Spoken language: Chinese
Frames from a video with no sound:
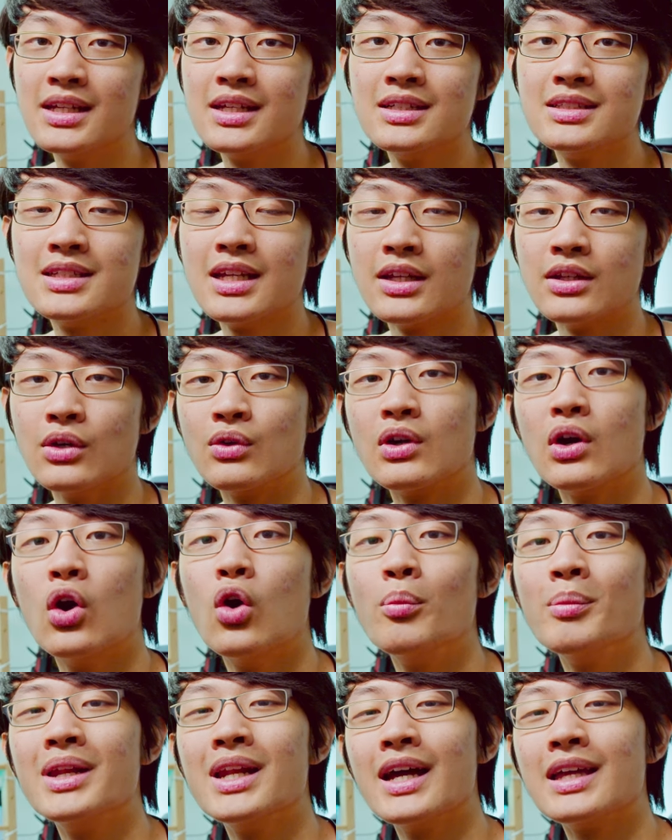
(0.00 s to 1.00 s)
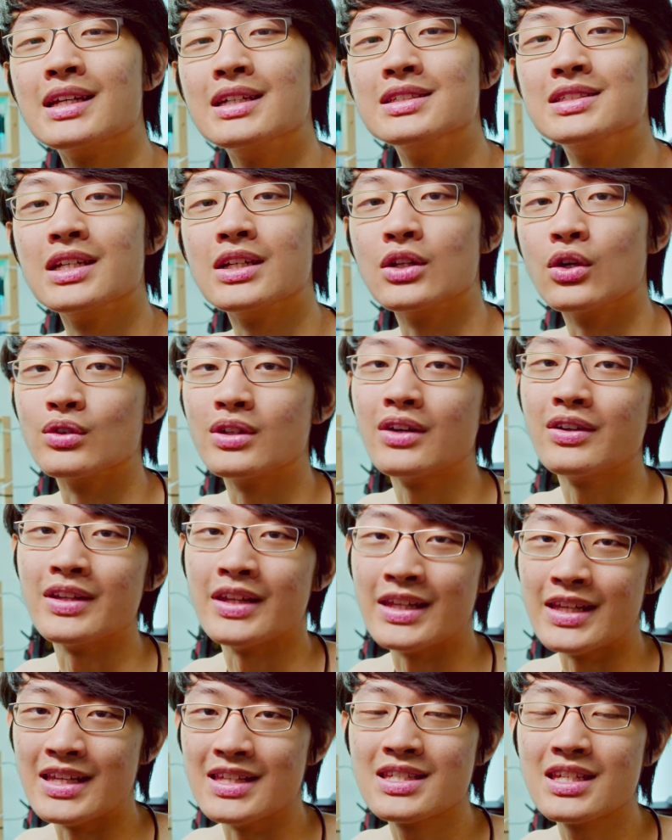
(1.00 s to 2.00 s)
一颗镜头跟后面那一颗镜头到
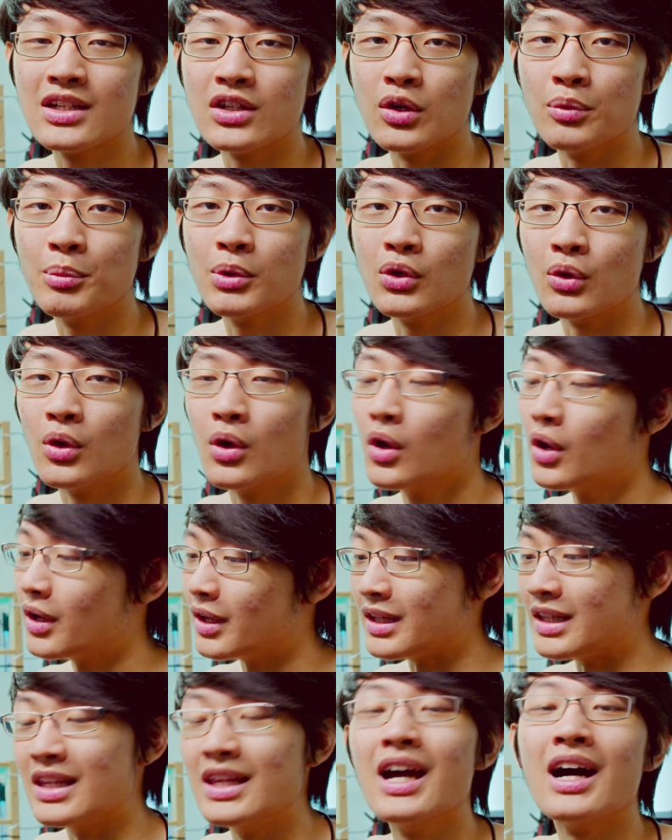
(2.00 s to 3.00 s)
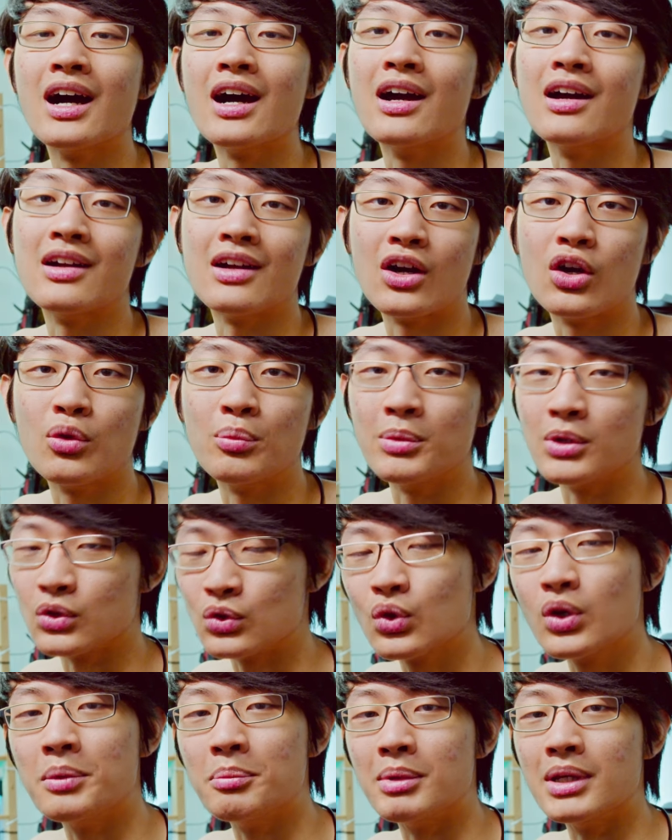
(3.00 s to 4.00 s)
底颜色有没有一样。然后我们的
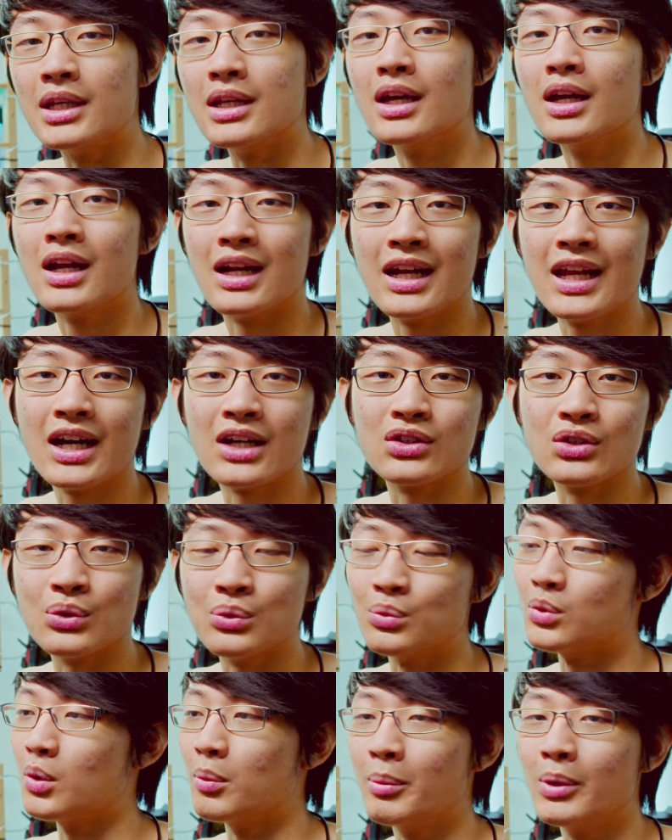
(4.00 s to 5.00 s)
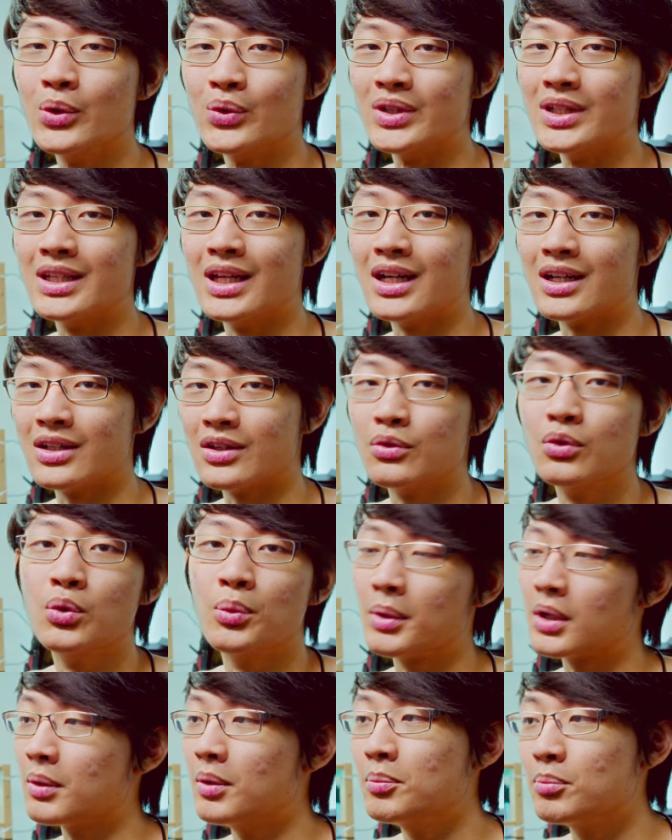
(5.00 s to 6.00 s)
对比亮度有没有一样？因为我
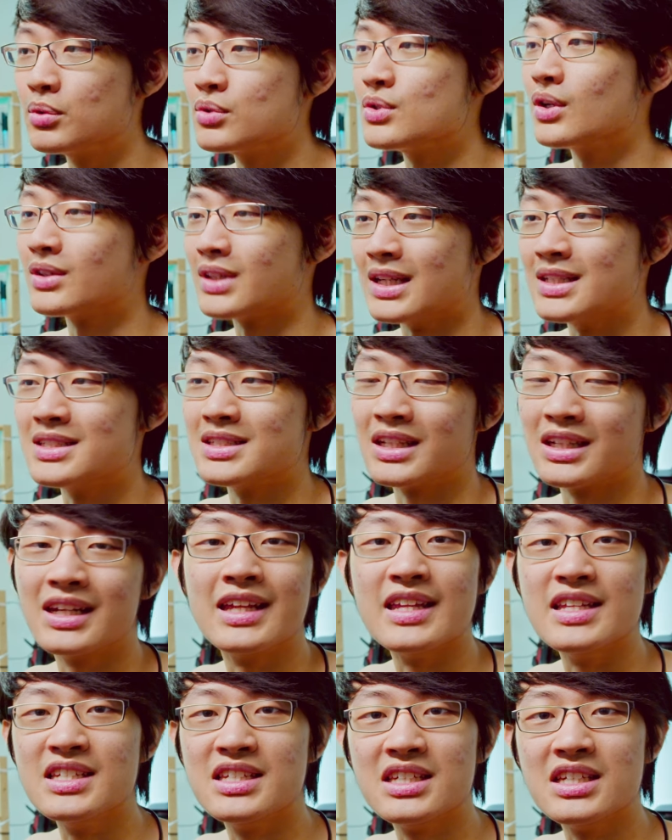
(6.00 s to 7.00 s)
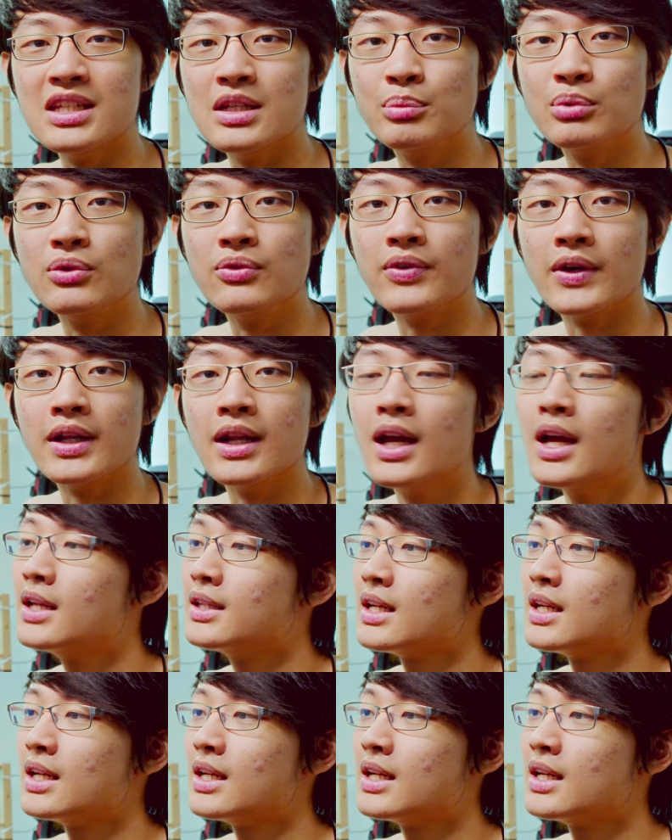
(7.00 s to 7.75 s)
们根本不需要担心联系的部分。